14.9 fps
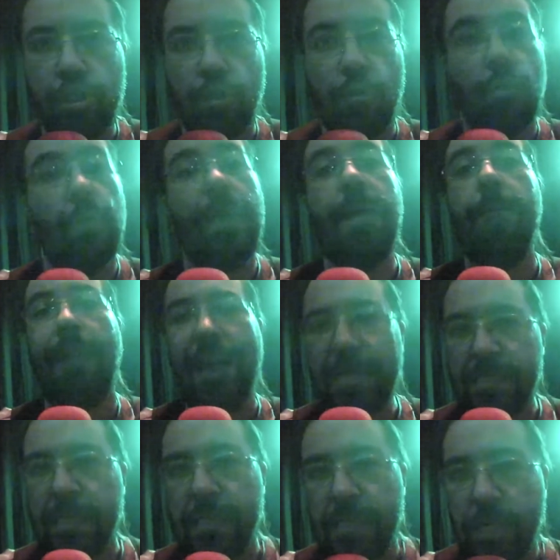jogou, é
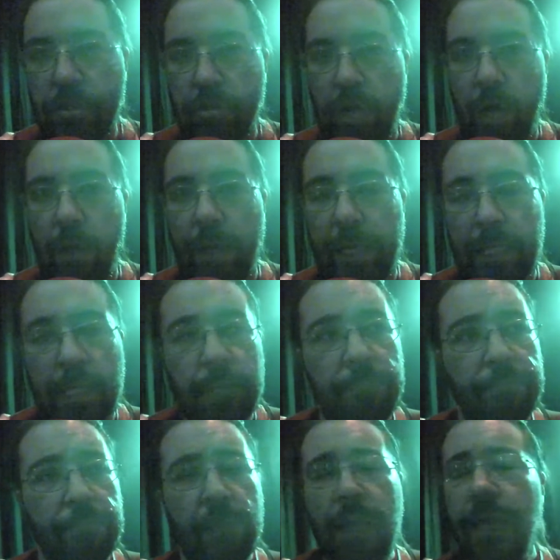mais sensacional ainda.
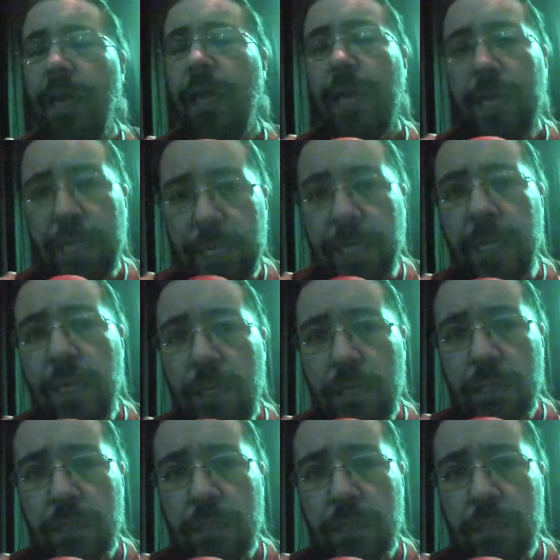E,